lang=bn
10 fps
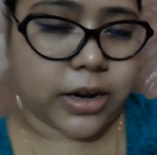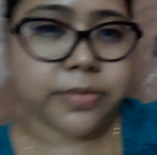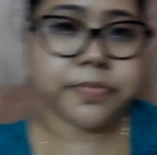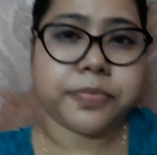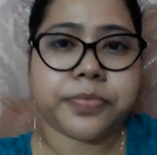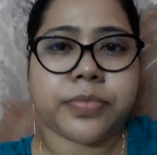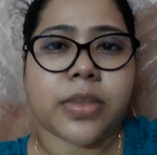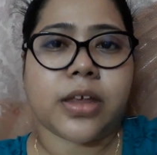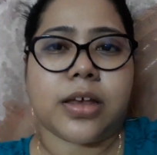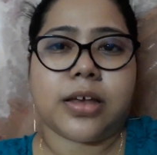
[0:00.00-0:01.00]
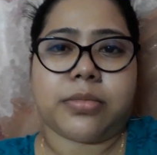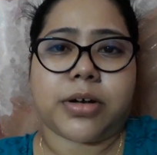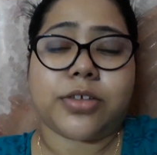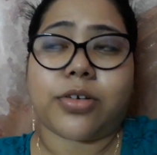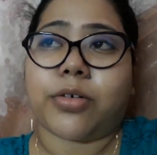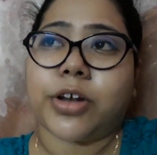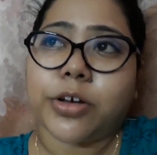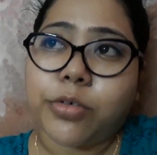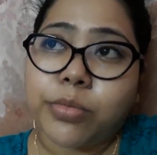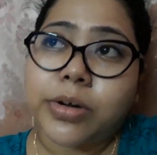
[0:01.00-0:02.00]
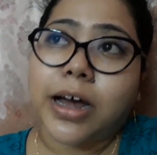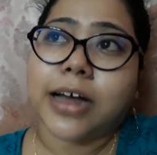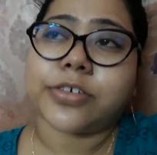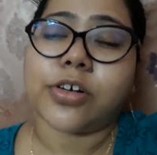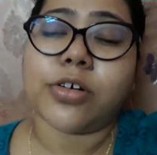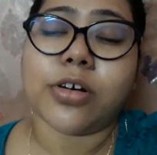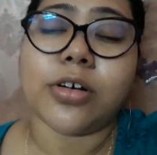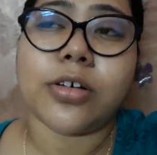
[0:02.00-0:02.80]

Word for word: না মানে যখনই ঘুমটা আসলো